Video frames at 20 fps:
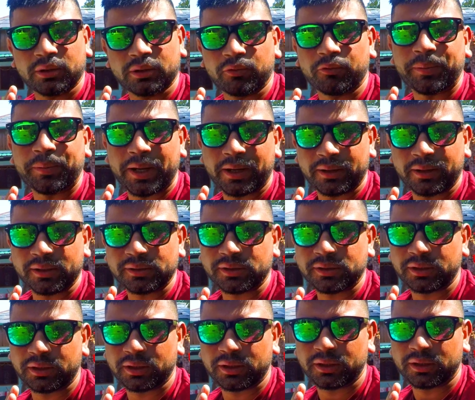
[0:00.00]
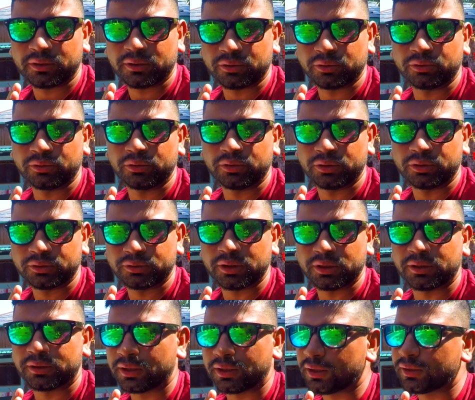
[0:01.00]
पहनना चाहिए तो
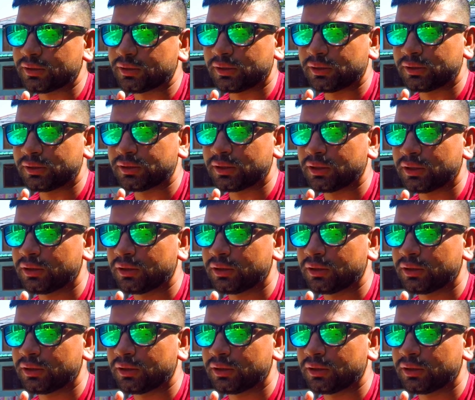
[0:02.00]
चलते हैं जल्दी से